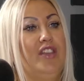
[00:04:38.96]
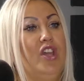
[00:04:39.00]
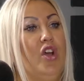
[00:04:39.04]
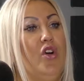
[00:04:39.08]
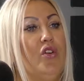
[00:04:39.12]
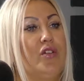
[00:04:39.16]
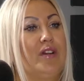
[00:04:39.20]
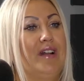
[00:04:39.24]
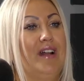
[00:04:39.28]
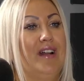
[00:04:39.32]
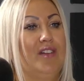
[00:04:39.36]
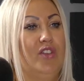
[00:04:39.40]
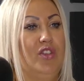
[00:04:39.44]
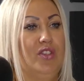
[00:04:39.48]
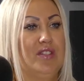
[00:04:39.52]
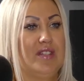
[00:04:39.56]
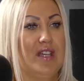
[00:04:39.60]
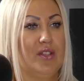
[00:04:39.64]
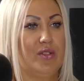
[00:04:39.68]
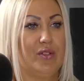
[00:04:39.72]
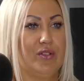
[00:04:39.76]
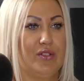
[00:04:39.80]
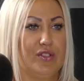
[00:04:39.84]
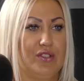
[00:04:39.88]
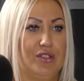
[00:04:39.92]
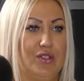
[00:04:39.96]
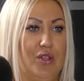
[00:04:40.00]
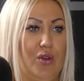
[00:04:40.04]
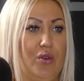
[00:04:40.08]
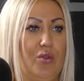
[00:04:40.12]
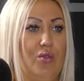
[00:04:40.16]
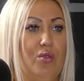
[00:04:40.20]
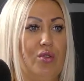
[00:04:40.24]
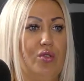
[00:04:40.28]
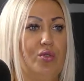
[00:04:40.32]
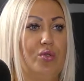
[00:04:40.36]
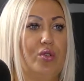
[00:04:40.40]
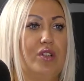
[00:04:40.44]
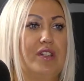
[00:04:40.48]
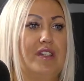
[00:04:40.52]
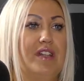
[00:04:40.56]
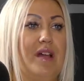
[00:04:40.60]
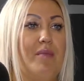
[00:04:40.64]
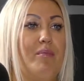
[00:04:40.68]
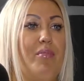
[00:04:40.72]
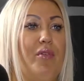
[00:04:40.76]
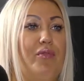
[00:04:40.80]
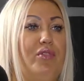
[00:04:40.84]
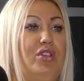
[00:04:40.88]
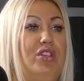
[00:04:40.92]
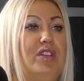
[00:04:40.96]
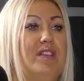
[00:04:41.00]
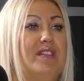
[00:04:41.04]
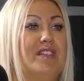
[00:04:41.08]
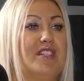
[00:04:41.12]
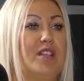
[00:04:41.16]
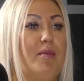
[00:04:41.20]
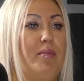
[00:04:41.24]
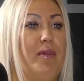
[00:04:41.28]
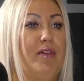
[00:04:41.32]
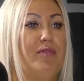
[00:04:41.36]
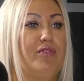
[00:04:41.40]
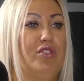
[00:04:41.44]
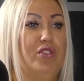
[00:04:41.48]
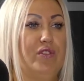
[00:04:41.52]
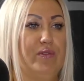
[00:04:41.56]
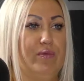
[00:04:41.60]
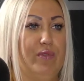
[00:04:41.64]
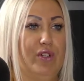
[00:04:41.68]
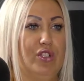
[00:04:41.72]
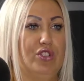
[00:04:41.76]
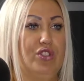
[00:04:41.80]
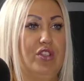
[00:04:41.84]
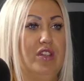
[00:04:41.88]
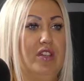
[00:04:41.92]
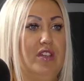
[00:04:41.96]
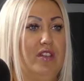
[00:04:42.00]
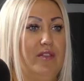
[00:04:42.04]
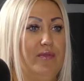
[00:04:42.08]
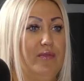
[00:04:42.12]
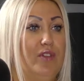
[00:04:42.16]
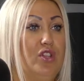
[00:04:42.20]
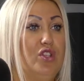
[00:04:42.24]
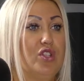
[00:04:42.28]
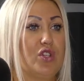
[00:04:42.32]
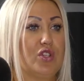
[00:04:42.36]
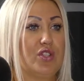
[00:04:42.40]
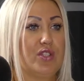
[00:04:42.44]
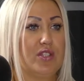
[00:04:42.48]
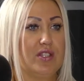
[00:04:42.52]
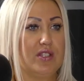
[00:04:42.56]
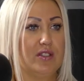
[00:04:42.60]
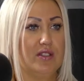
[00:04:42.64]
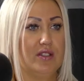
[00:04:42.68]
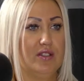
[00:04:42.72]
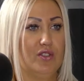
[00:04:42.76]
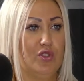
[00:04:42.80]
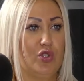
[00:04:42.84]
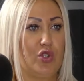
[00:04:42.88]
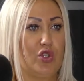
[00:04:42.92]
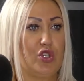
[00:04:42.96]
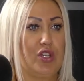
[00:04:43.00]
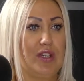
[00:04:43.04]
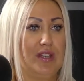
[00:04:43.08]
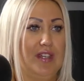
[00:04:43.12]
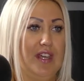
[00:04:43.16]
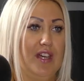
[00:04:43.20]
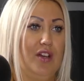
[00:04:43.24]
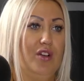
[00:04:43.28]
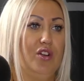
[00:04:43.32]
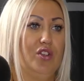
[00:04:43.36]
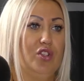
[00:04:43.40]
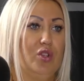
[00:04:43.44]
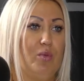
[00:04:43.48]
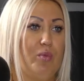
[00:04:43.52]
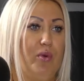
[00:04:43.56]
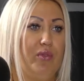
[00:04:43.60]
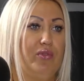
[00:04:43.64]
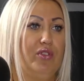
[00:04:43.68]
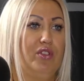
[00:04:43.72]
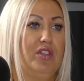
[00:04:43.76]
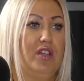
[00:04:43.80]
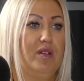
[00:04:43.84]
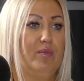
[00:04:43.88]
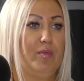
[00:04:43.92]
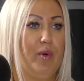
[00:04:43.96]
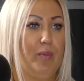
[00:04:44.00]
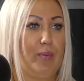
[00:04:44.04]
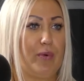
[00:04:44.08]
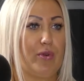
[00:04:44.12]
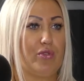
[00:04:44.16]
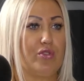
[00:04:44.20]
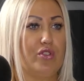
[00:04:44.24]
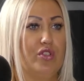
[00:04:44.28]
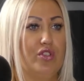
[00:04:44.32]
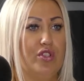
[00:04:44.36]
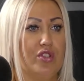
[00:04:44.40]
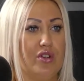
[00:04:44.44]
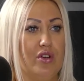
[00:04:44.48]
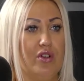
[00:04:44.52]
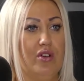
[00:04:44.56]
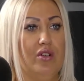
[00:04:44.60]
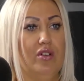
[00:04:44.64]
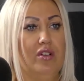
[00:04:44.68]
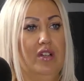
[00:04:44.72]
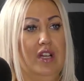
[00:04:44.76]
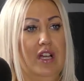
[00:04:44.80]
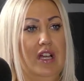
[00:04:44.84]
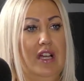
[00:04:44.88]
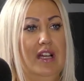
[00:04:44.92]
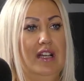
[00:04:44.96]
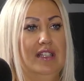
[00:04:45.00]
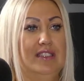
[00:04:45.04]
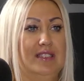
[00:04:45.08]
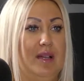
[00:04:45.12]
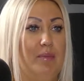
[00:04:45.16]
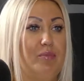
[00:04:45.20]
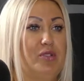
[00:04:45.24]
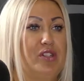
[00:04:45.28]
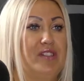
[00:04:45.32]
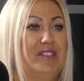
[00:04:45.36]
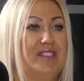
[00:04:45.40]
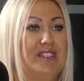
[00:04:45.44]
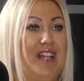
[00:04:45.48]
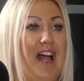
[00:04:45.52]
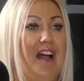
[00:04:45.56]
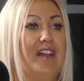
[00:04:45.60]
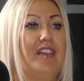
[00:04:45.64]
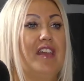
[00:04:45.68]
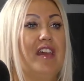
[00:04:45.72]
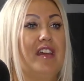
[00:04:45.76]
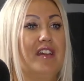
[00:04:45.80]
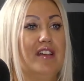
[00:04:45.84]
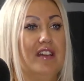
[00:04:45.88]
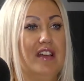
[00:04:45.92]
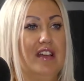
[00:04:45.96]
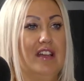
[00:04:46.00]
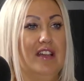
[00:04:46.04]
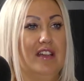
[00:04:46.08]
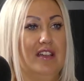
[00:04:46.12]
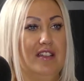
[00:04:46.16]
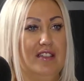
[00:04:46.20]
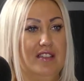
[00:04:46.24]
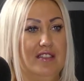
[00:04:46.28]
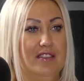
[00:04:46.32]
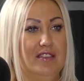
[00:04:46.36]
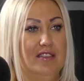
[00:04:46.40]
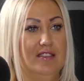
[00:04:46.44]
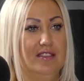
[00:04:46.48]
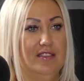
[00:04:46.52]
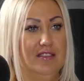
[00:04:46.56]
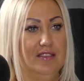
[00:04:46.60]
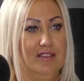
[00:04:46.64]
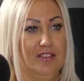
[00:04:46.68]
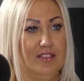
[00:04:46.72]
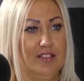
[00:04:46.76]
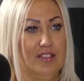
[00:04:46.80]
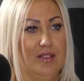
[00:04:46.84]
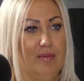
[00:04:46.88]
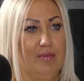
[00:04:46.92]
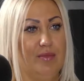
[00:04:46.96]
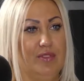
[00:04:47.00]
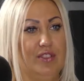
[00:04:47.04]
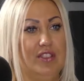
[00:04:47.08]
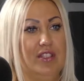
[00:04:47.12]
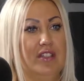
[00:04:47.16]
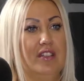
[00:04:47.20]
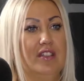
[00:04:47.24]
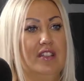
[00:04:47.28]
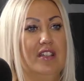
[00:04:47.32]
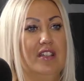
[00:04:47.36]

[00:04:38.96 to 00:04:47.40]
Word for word: organizator stoku, który nam powinien zapewnić właśnie i widząc e, coś takiego, to powinien poprosić o zaprzestanie. E, Jeszcze raz powiedziałam, te